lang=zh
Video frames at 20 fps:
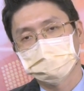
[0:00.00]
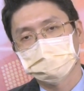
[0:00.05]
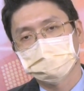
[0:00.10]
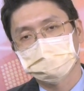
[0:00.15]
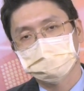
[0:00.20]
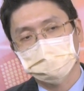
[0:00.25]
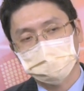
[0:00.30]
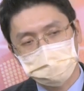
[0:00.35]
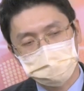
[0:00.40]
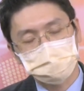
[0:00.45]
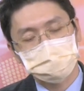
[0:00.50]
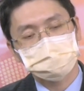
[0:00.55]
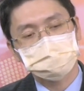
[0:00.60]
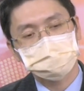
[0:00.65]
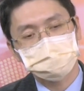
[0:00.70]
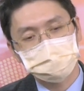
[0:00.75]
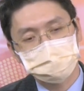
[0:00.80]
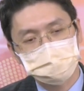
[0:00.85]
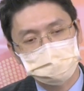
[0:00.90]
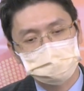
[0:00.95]
但因为
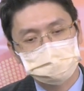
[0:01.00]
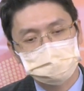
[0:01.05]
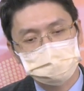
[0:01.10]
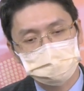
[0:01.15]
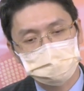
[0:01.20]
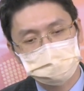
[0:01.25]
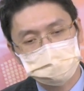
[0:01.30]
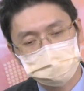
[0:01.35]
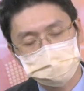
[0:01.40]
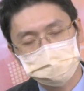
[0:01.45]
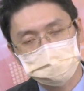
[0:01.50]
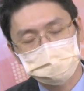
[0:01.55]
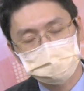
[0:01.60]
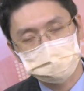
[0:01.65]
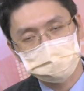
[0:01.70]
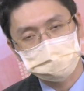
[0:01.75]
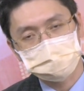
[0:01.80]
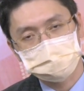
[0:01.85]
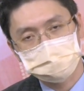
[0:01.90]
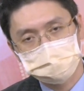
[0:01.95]
七月份有新的晶
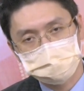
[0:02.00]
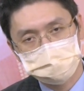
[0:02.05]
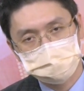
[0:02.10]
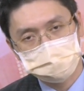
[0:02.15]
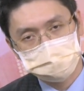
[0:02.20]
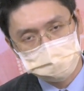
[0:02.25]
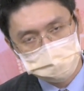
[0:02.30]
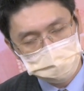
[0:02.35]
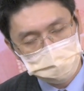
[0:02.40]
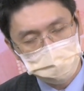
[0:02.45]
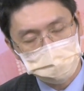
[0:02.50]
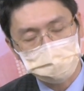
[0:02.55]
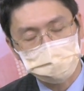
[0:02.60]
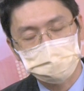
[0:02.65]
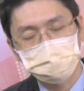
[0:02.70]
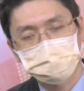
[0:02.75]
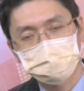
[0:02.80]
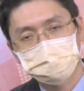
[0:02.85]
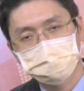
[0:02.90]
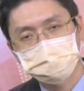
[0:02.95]
圆出货，
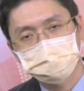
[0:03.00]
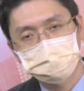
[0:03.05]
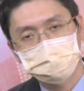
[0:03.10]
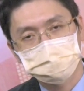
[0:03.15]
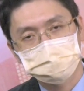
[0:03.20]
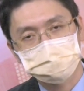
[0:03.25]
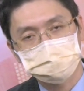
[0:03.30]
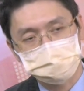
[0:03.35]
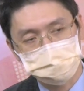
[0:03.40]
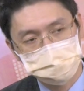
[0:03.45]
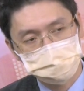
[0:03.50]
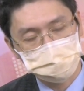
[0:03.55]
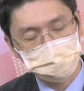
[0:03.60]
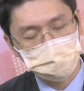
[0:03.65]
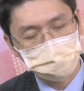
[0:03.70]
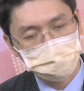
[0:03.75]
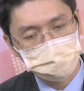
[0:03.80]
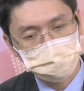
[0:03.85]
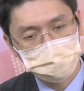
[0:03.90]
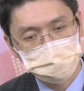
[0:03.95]
所以营
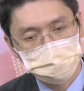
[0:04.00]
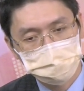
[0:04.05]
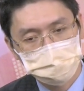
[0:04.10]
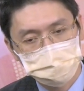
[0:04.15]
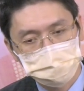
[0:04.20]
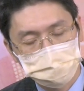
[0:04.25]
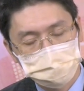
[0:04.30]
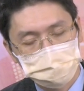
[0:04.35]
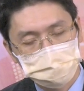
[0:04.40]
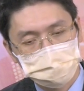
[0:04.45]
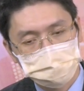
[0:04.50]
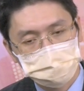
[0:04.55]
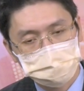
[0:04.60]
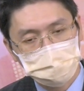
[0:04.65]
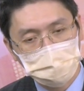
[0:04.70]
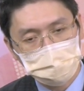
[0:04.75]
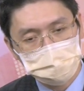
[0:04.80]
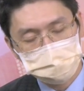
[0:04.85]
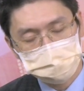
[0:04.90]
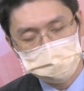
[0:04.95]
收
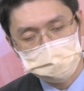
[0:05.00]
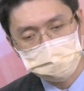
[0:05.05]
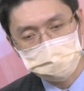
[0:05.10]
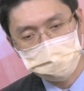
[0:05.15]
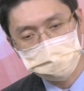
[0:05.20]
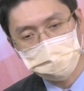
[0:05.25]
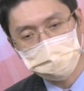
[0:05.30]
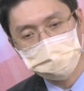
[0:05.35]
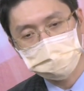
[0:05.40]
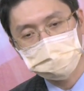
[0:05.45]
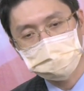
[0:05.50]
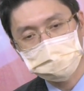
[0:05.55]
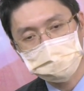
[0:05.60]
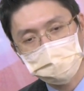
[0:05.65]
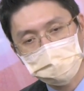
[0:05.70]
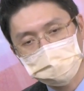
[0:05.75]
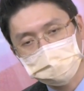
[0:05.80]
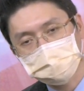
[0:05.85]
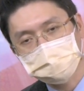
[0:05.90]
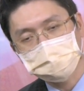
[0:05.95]
大概有机会冲到一亿
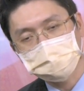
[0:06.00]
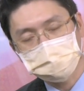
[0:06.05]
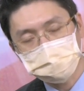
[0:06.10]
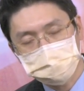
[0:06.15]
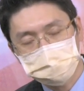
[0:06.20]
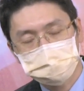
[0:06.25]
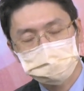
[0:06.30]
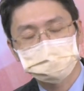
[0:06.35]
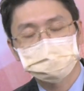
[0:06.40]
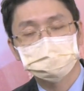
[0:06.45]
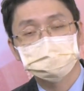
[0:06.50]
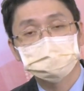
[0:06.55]
八到两亿，